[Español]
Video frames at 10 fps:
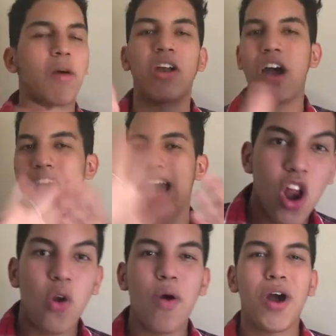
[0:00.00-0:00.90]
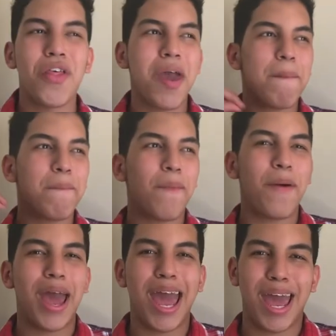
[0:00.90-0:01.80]
Y bueno, ajá. Luego
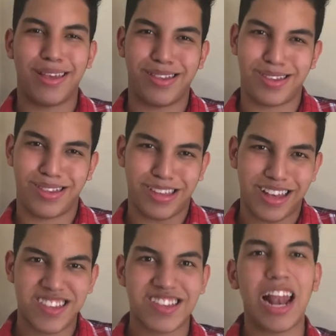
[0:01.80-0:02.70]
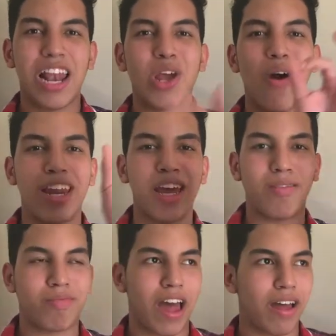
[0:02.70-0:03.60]
después salió
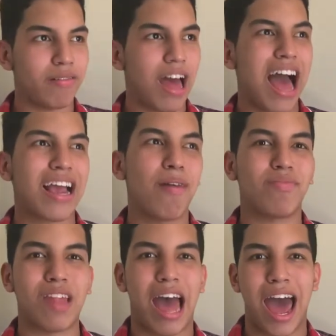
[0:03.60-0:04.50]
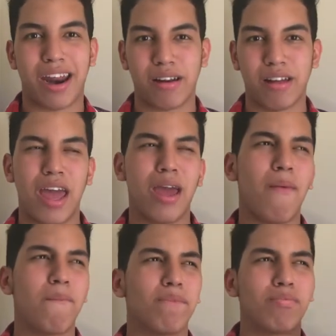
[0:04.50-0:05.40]
Anita a cantar.
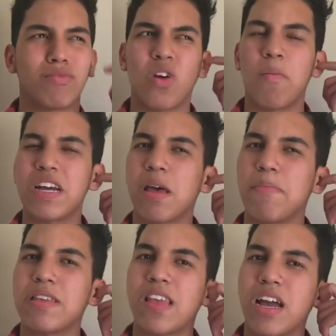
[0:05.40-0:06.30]
Eh, ¿cómo se llama esta